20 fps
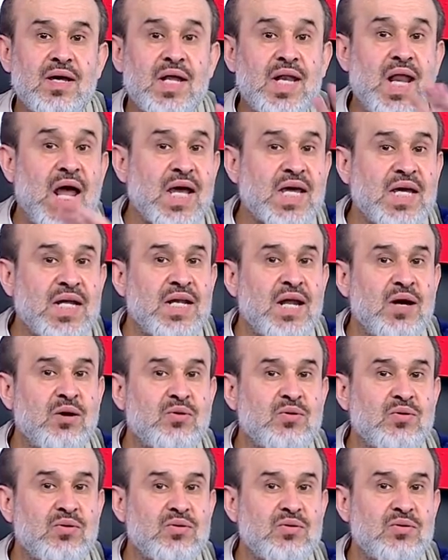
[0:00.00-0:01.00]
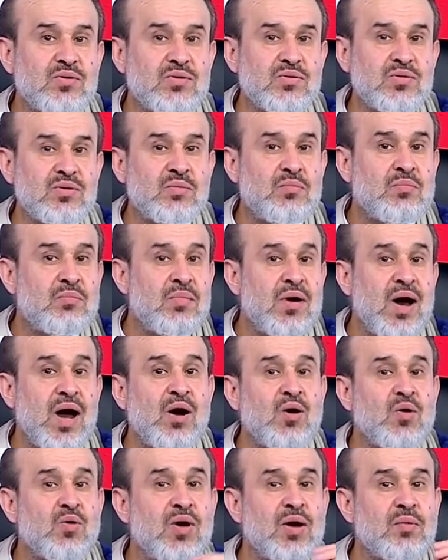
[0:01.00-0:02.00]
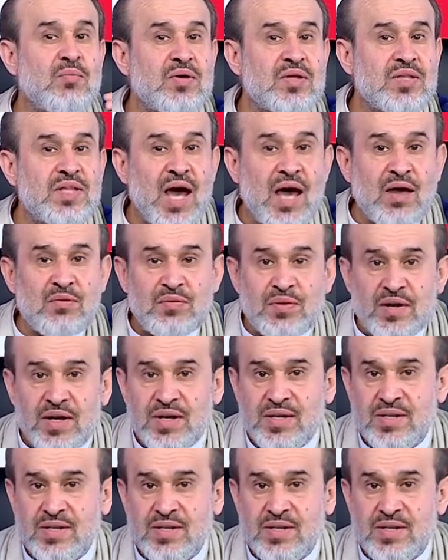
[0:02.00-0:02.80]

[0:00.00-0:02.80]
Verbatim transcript: لكنه ما هو بضعف